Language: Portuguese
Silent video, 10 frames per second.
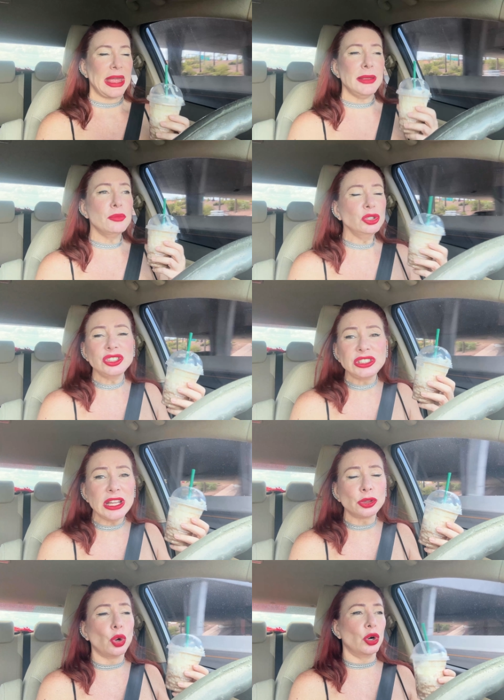em muitos
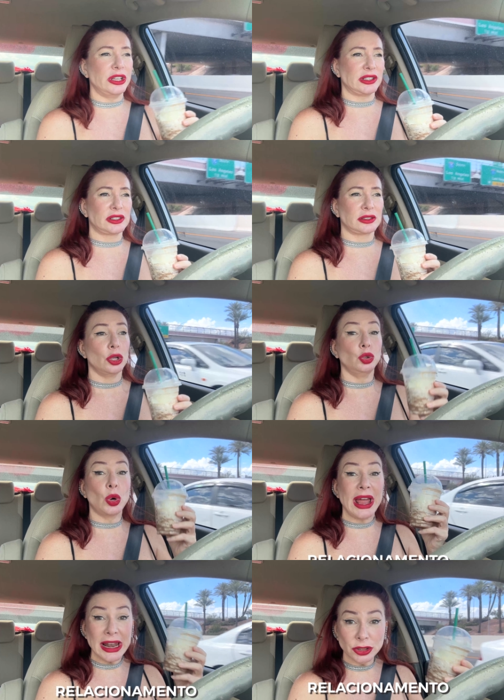setores, no
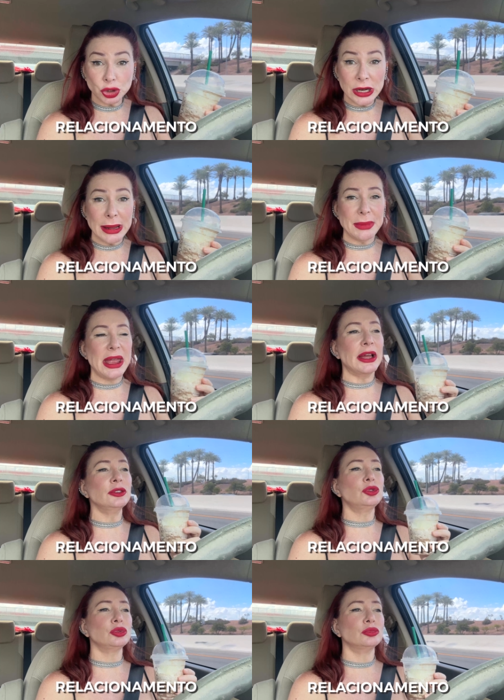
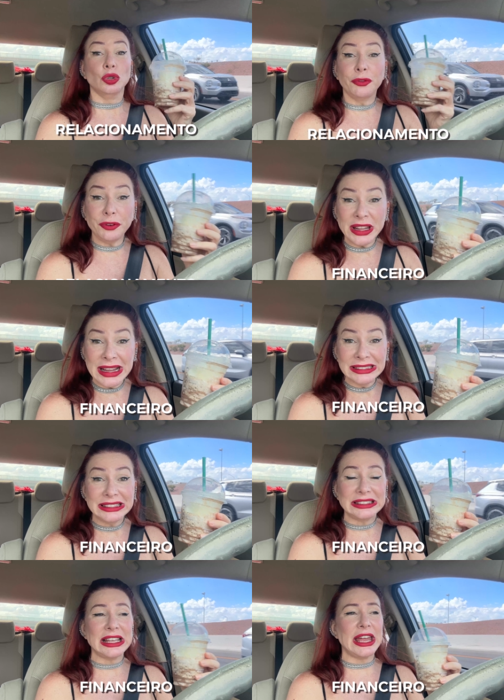relacionamento, no
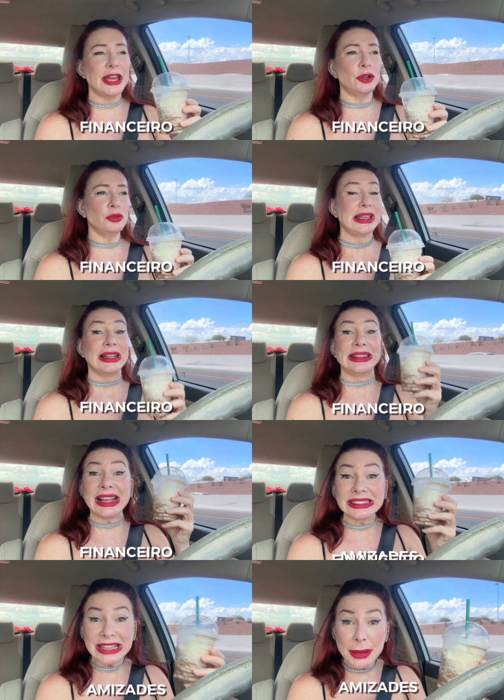financeiro,
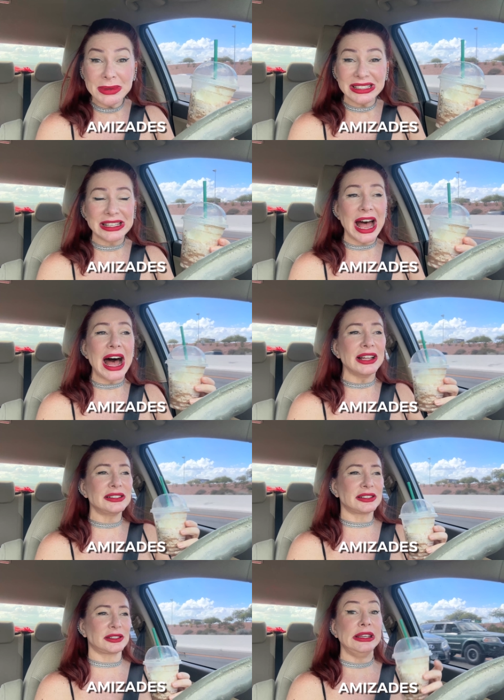nas
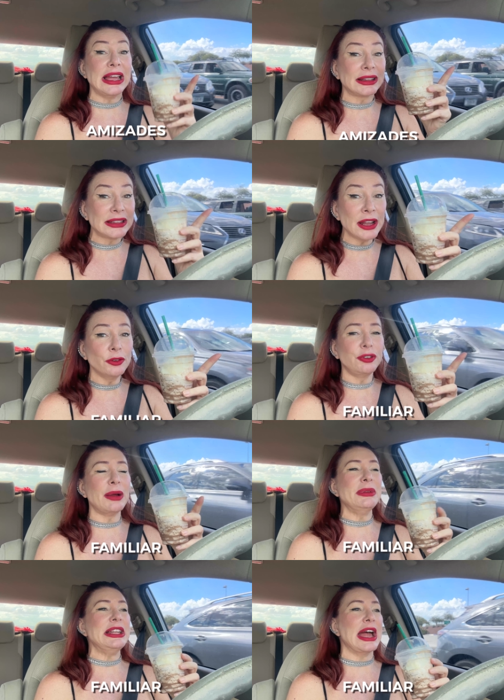amizades e até no
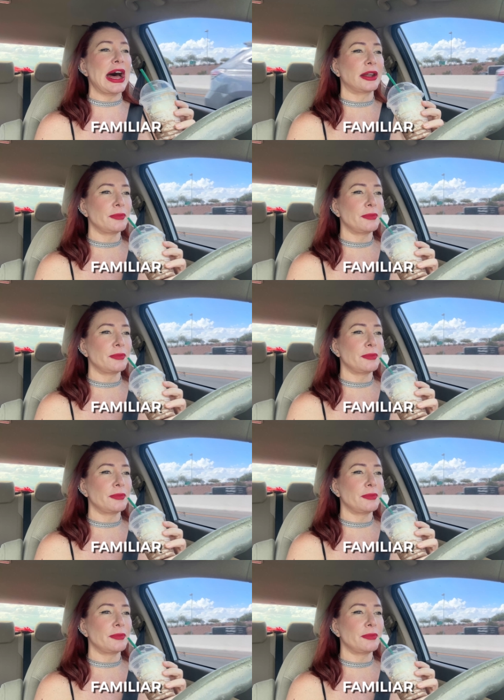familiar.